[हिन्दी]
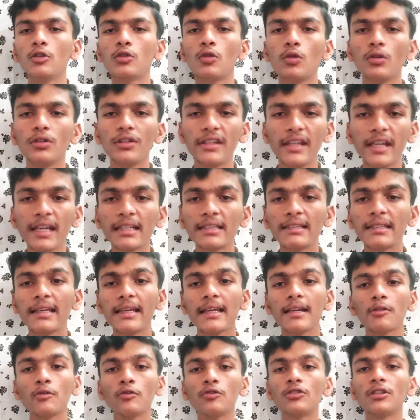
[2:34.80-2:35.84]
तो ये
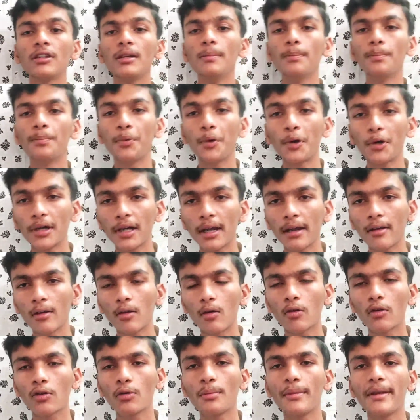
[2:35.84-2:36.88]
थे कुछ इम्पोर्टेंट
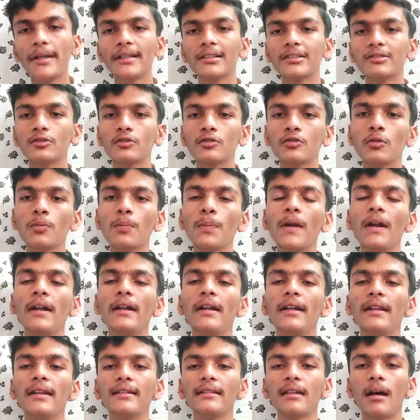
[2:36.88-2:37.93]
डॉक्यूमेंट्स जो सुपर
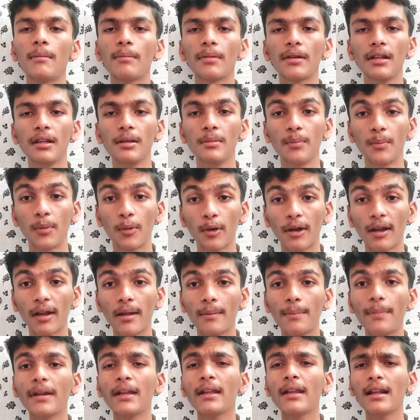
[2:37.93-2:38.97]
नेट एग्जाम के लिए
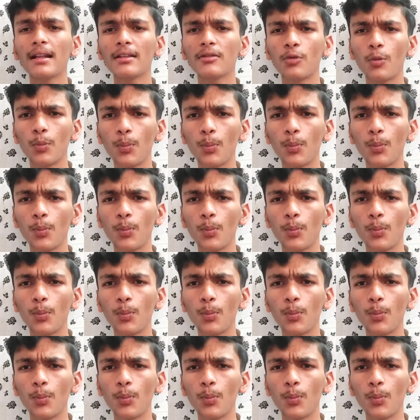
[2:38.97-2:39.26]
इम्पोर्टेंट है बट यार